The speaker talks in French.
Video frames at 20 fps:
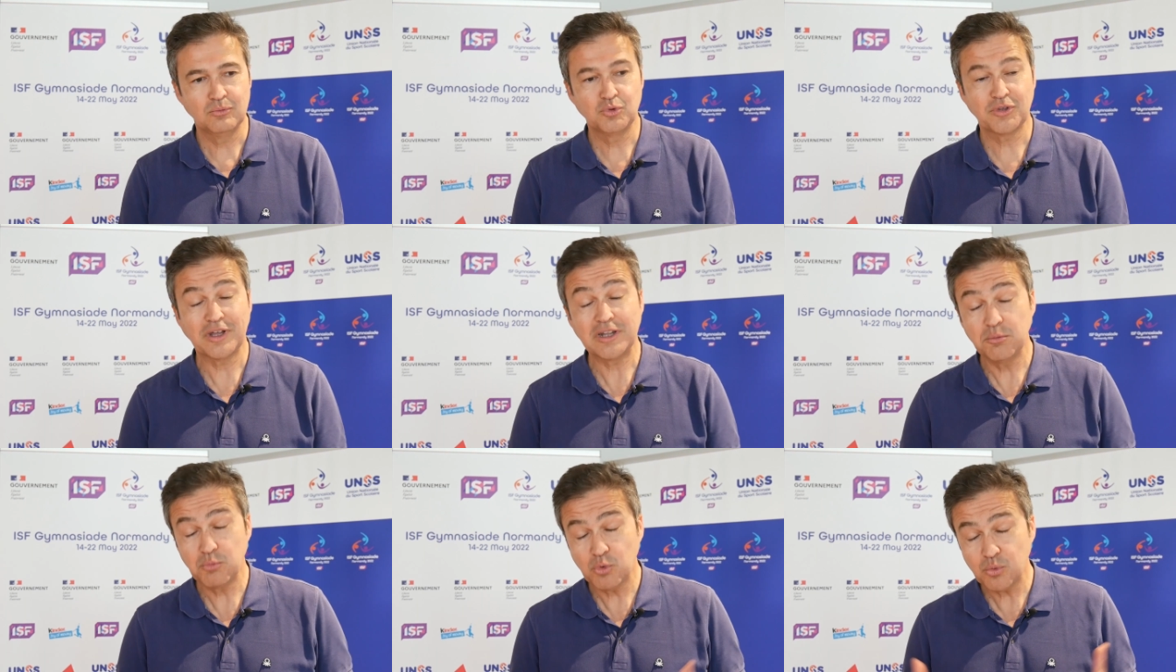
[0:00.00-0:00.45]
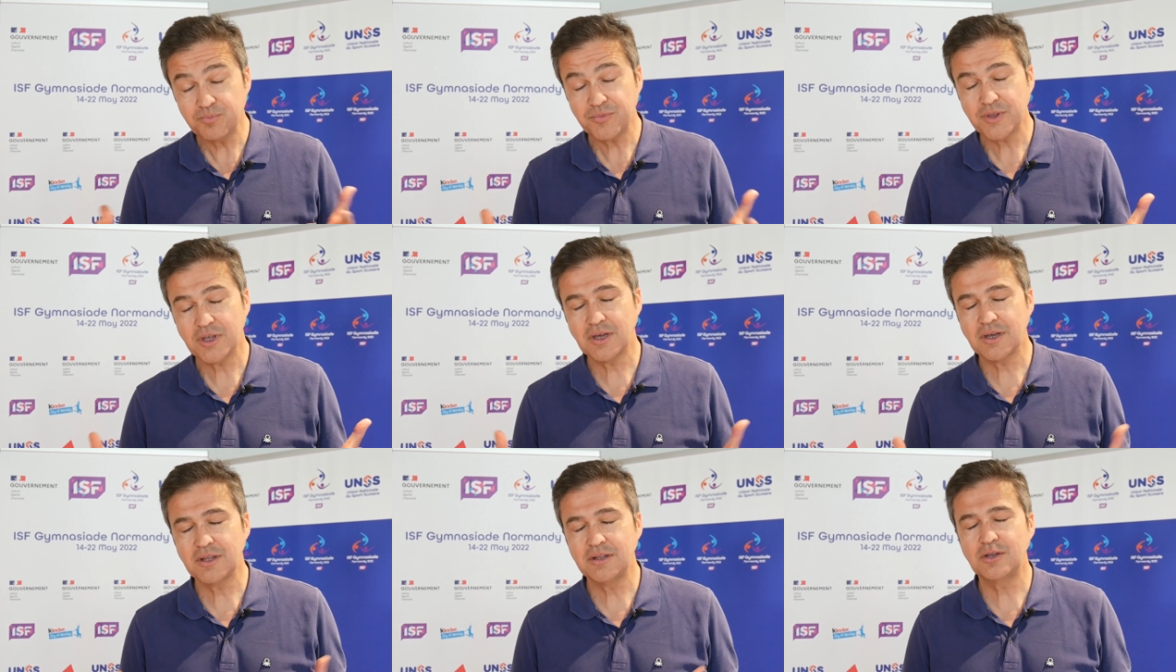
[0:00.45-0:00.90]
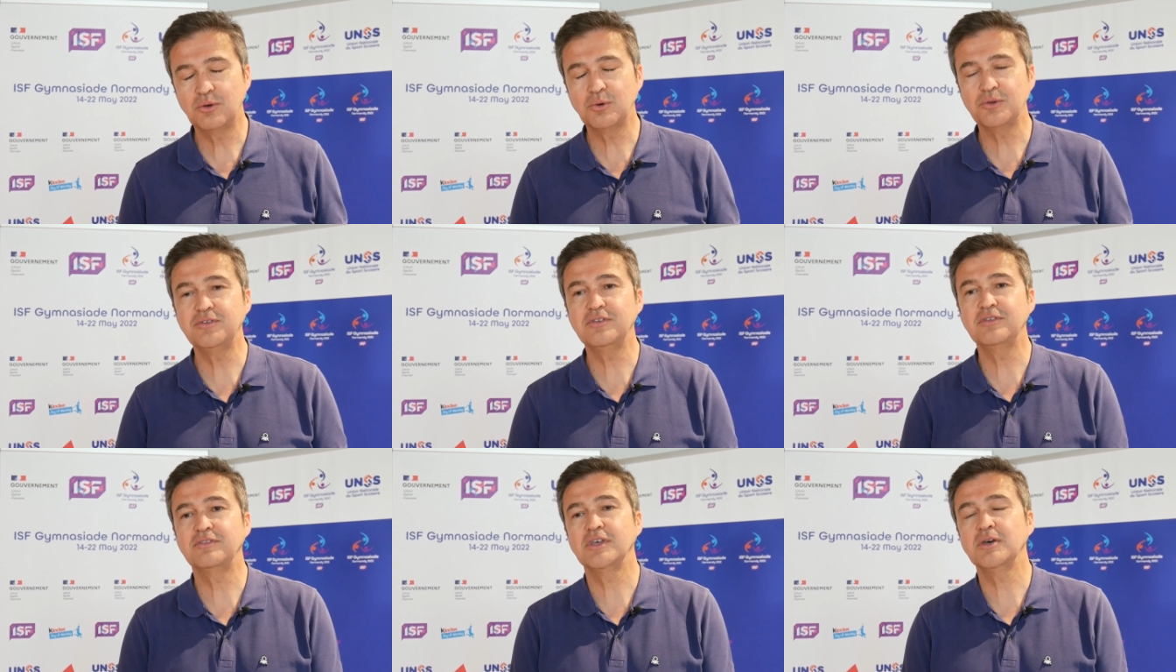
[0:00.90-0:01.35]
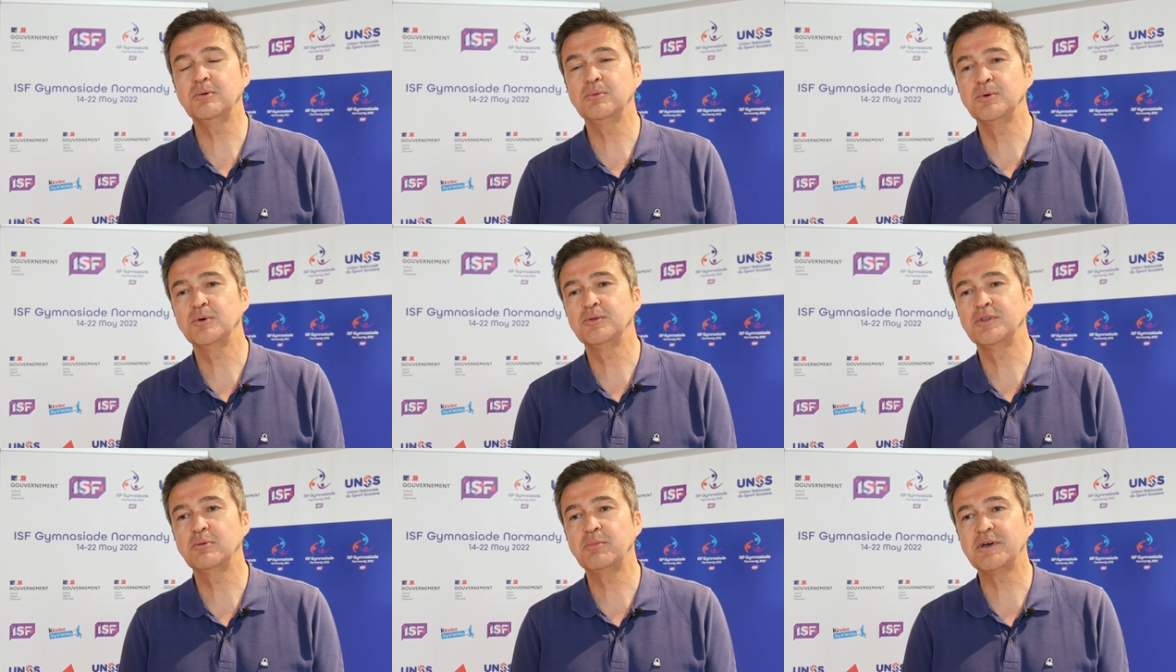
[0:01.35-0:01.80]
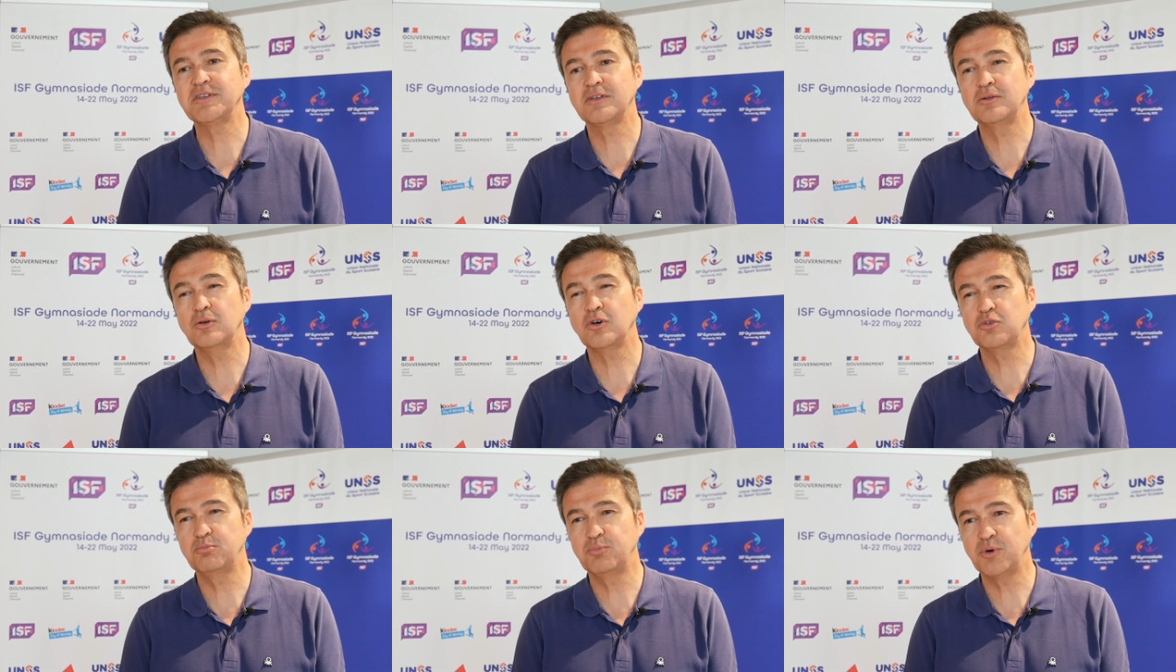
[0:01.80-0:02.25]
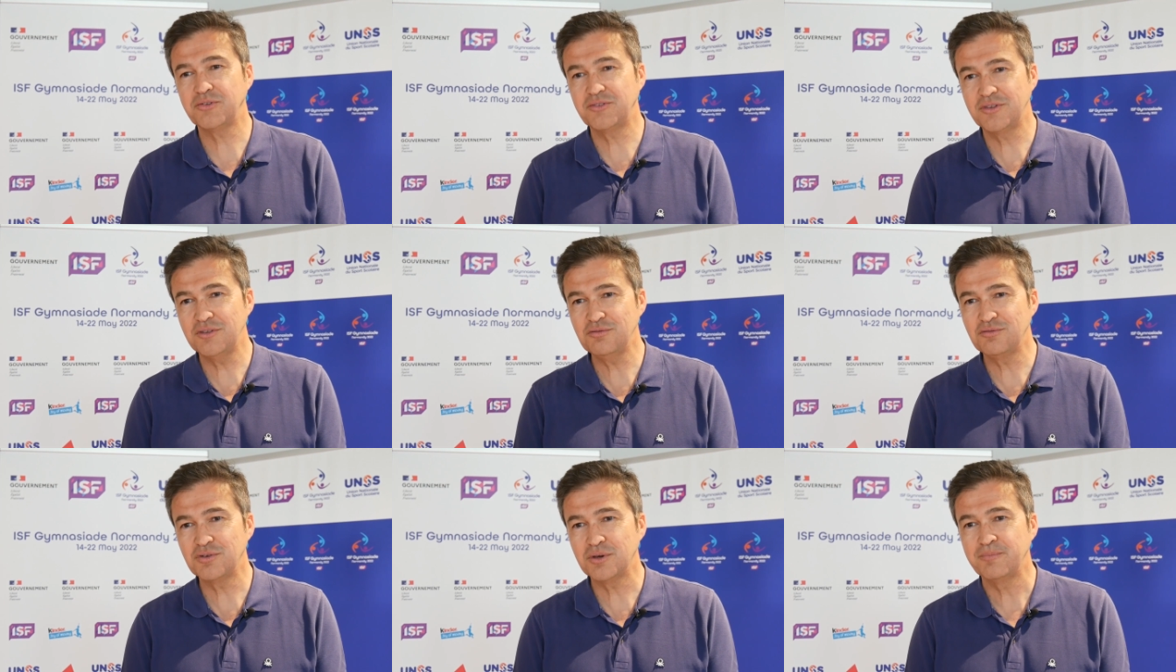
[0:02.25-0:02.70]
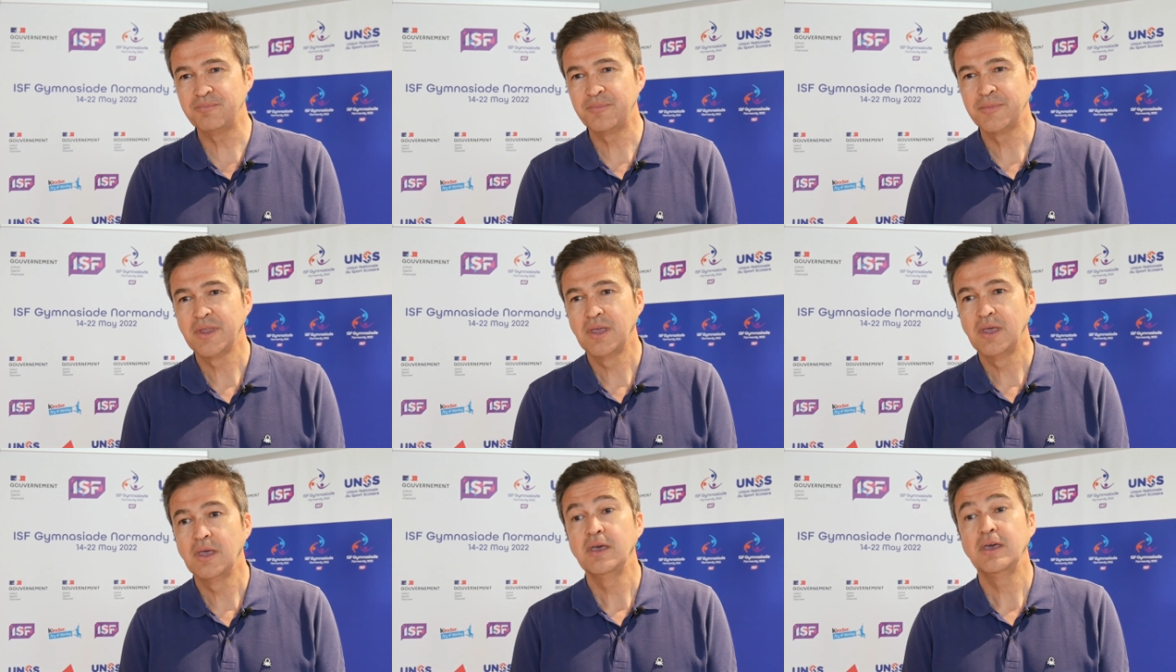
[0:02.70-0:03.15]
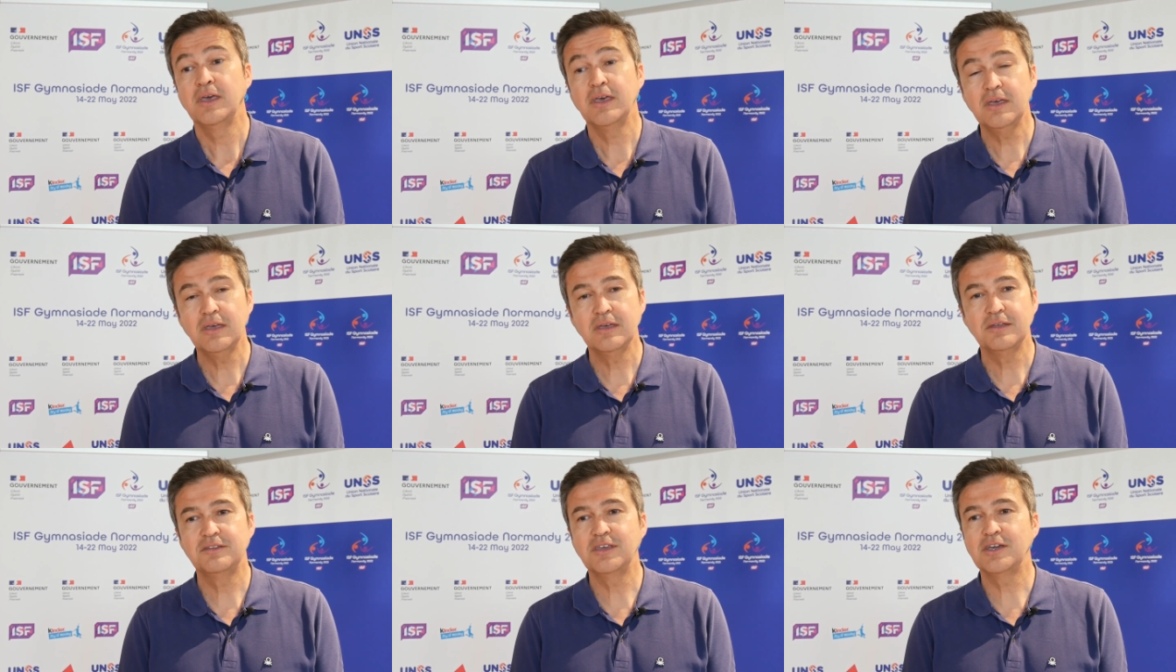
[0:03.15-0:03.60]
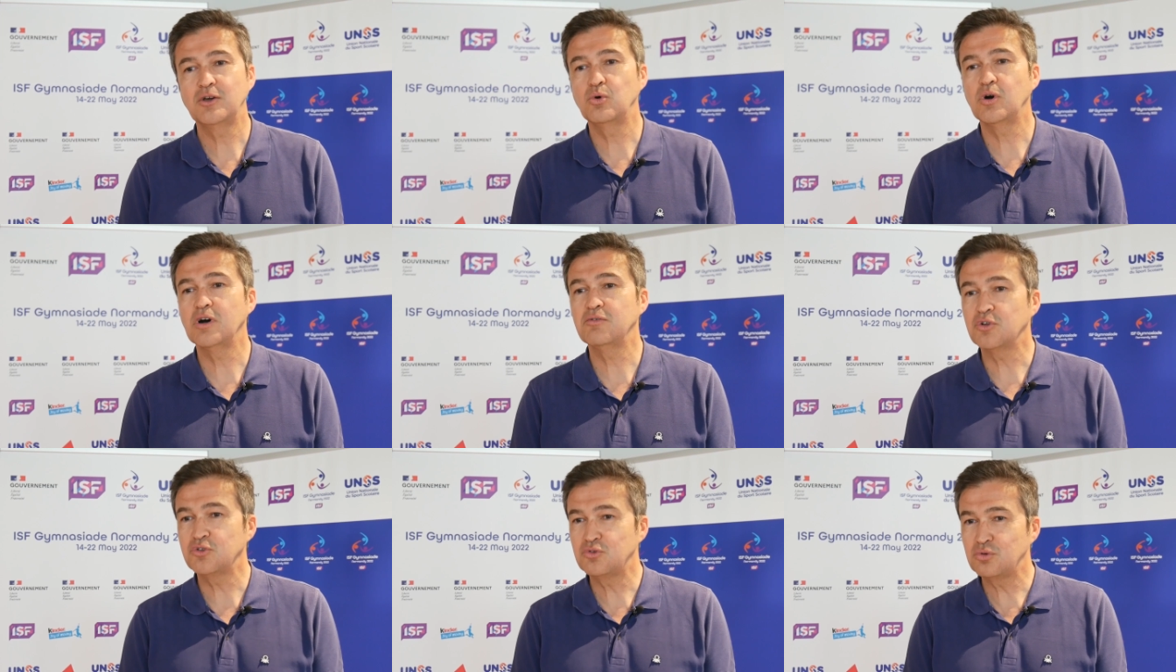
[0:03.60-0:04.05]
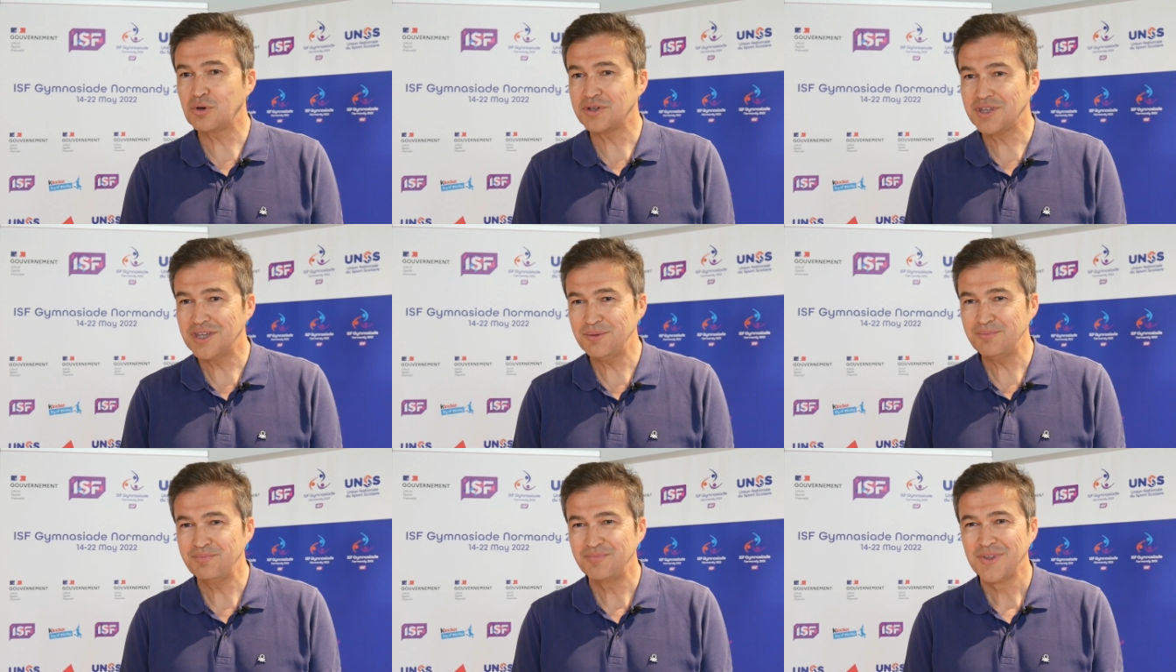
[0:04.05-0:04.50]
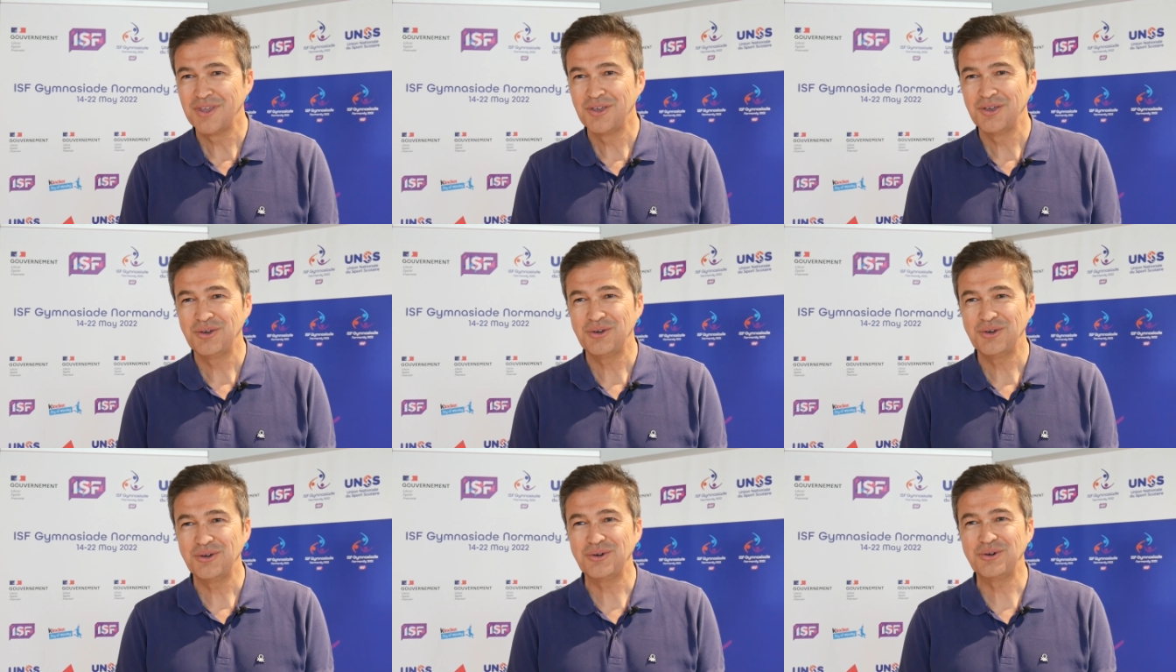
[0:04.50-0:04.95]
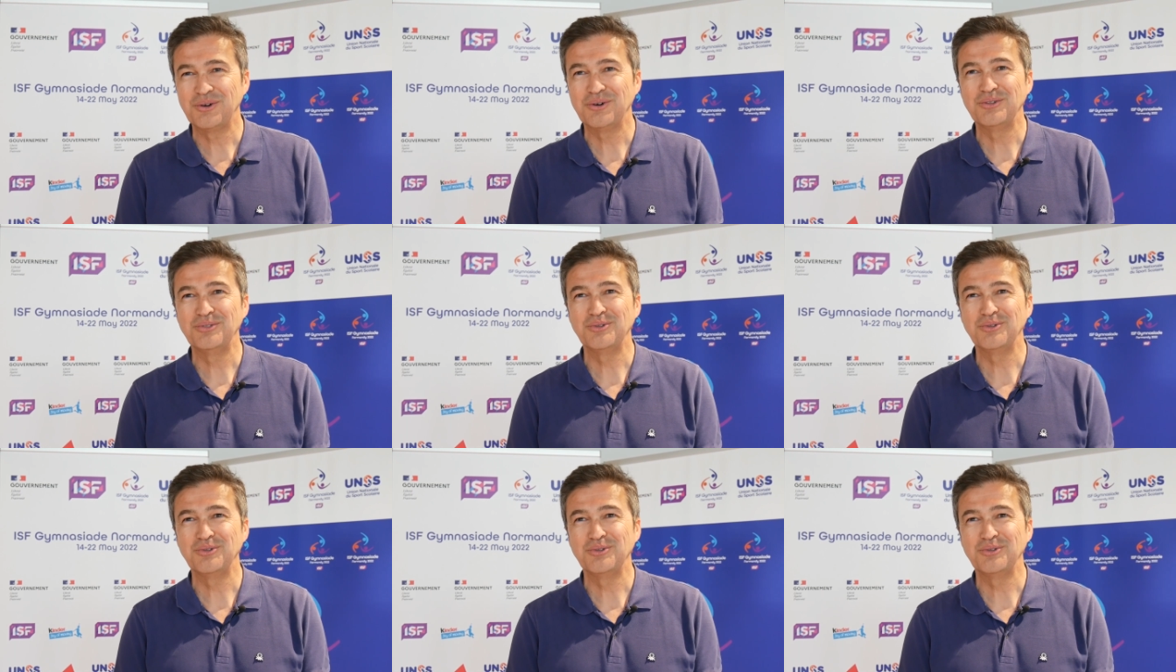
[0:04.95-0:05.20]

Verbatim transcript: Nous animons un écosystème d'ambassadeurs sportifs et d'éco-aventuriers, euh,